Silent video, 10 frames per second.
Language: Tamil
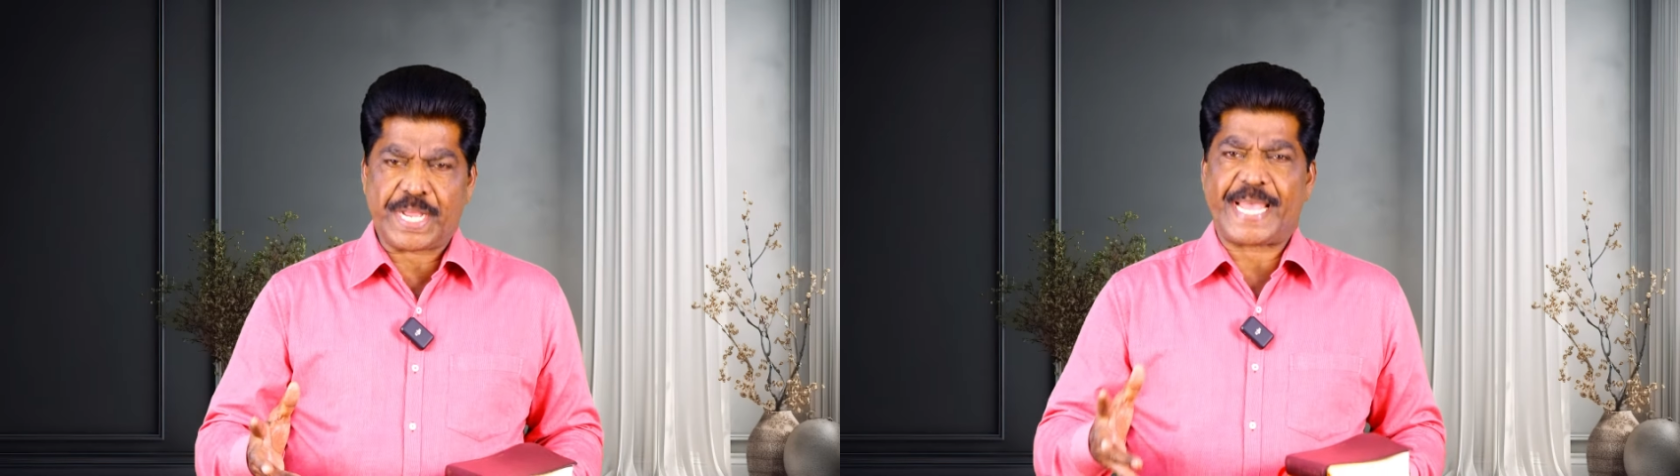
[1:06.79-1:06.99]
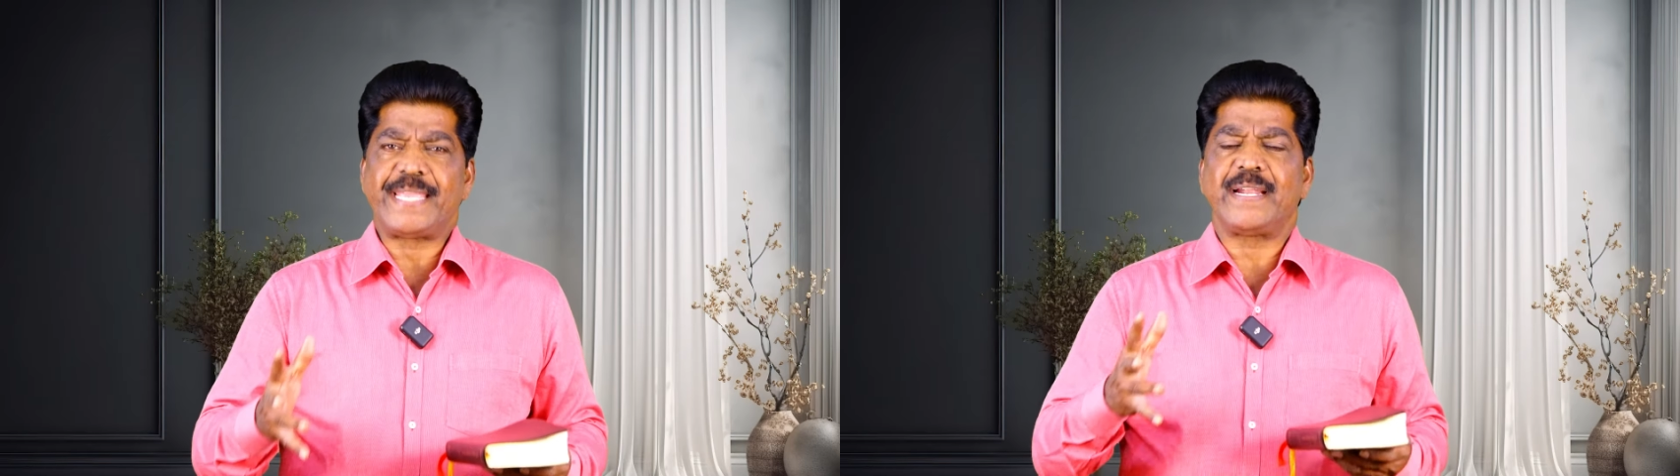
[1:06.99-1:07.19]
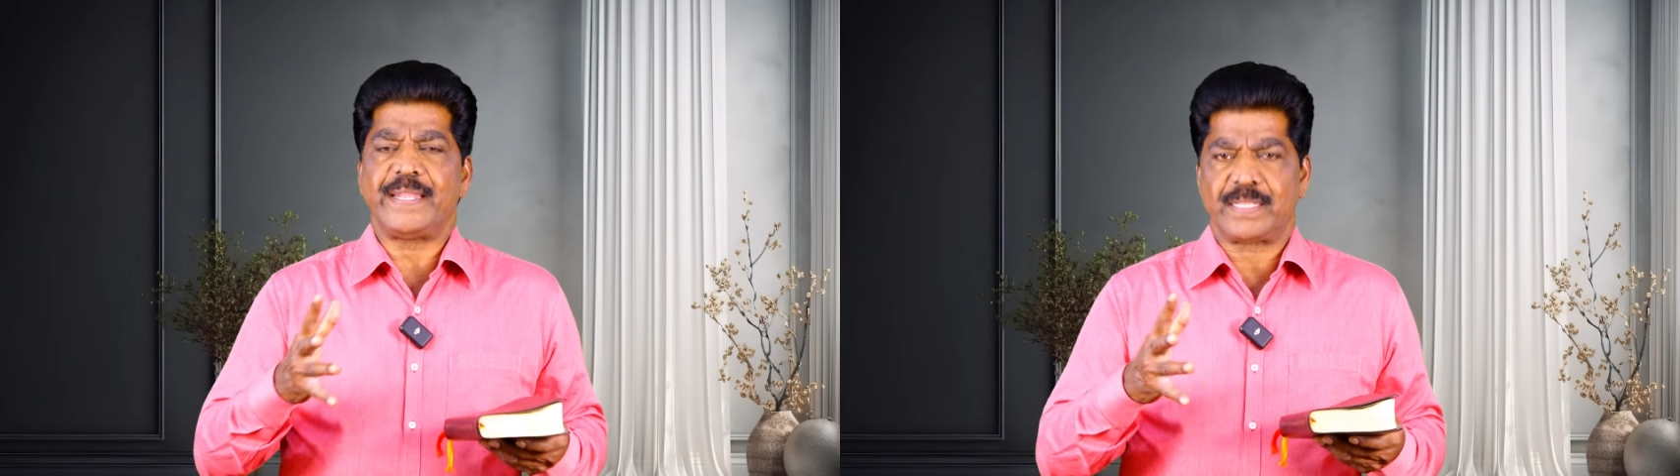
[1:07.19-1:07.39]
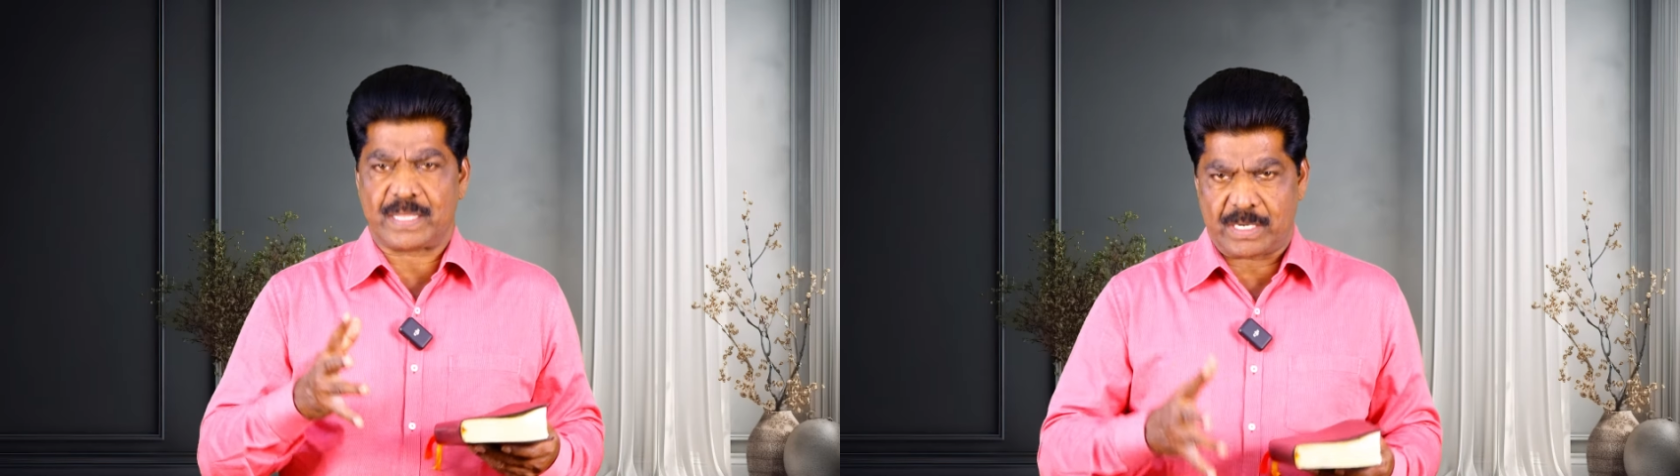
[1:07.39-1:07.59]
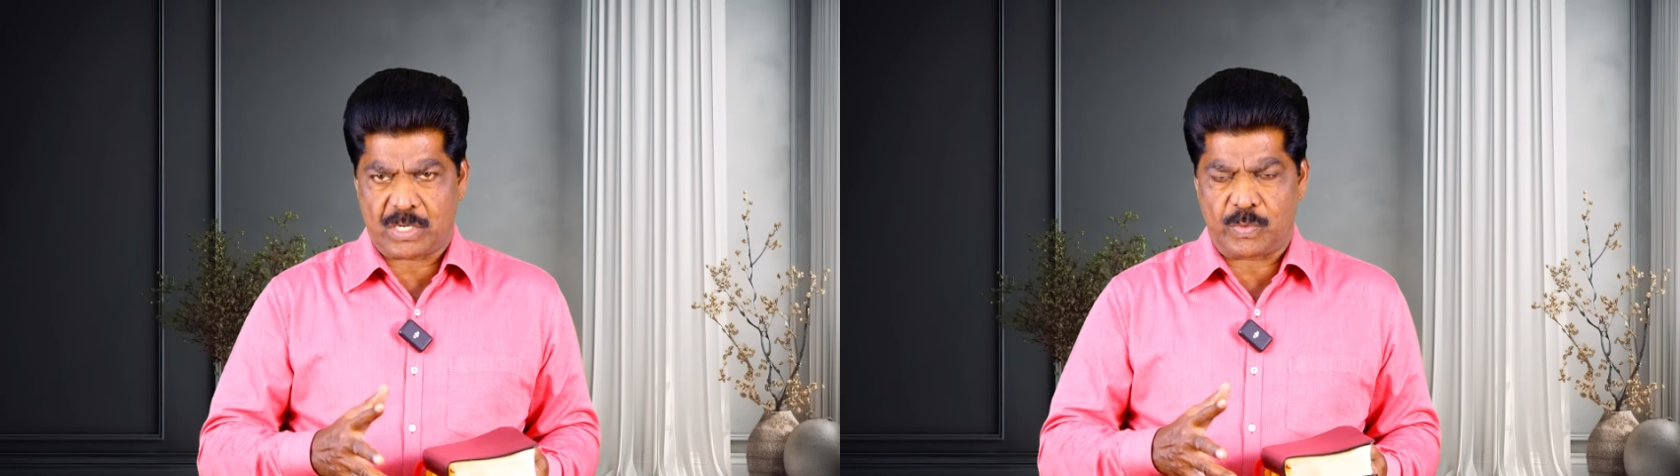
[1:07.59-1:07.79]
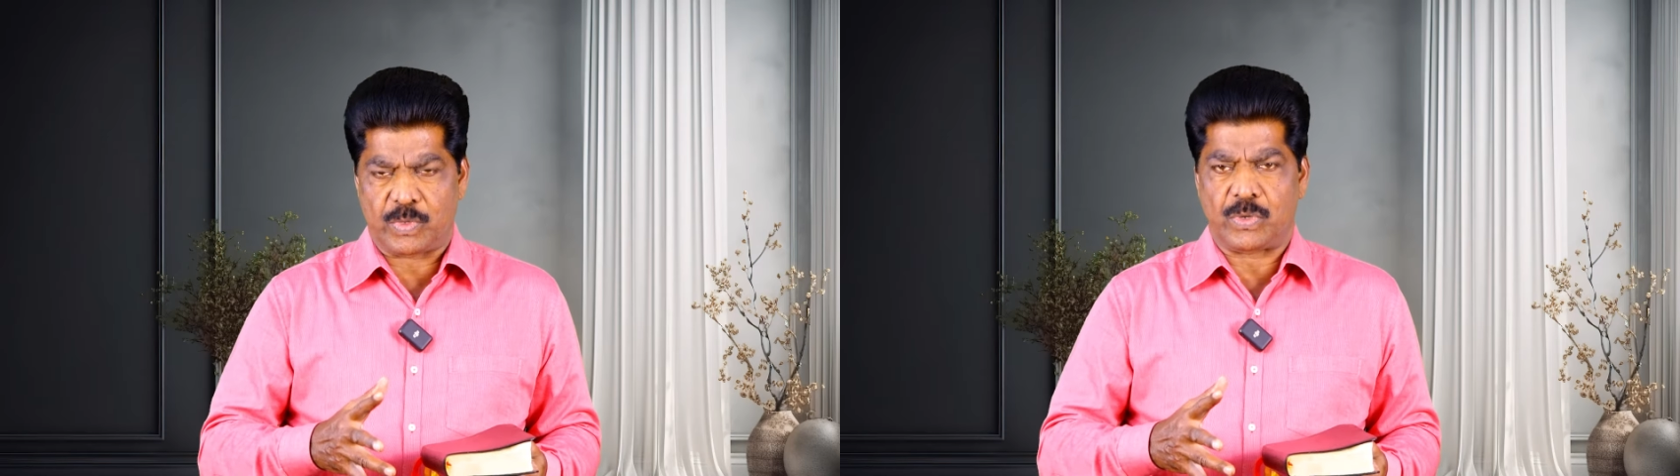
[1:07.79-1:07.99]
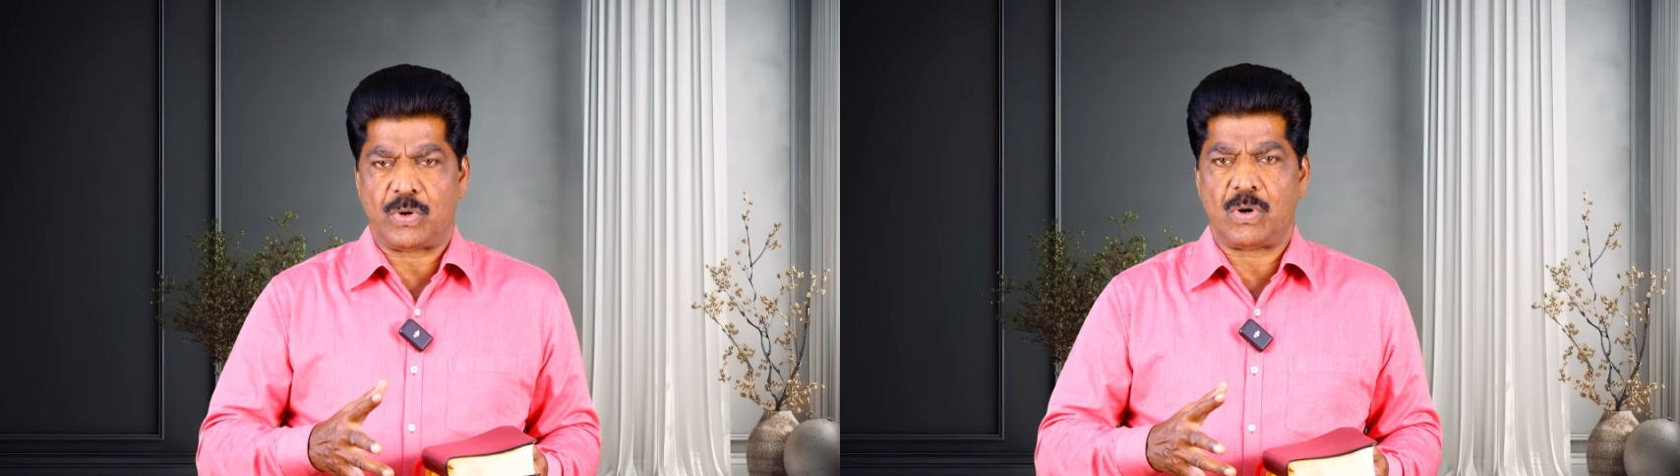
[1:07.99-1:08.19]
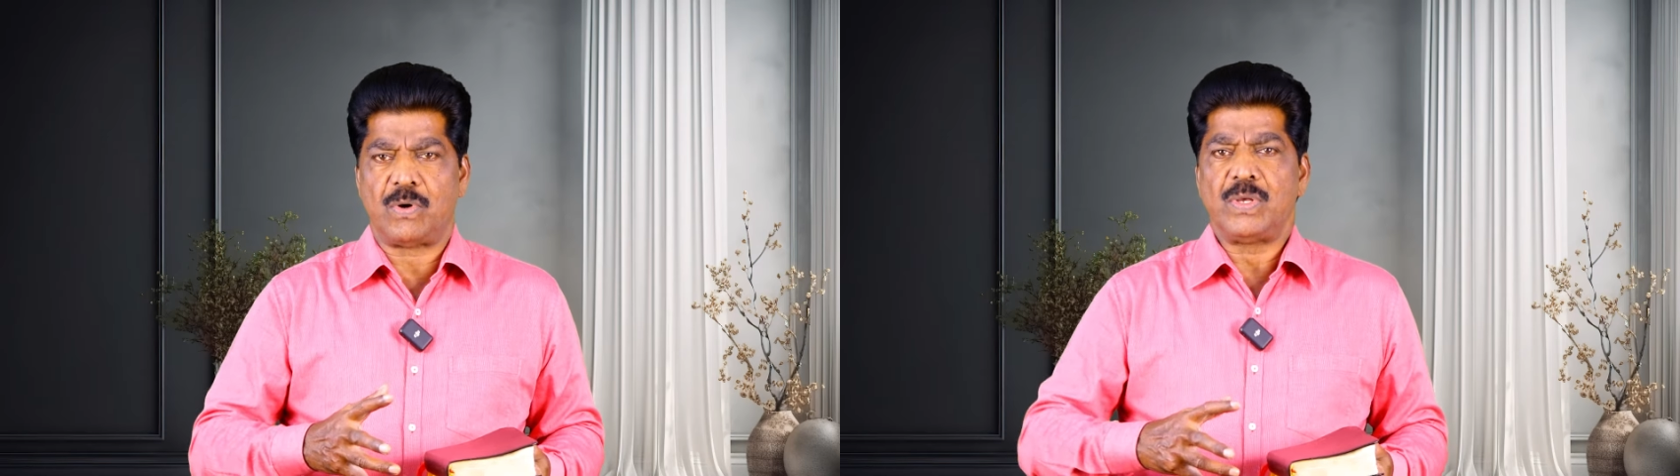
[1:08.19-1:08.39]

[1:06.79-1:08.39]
கைகளை தட்டுவதோ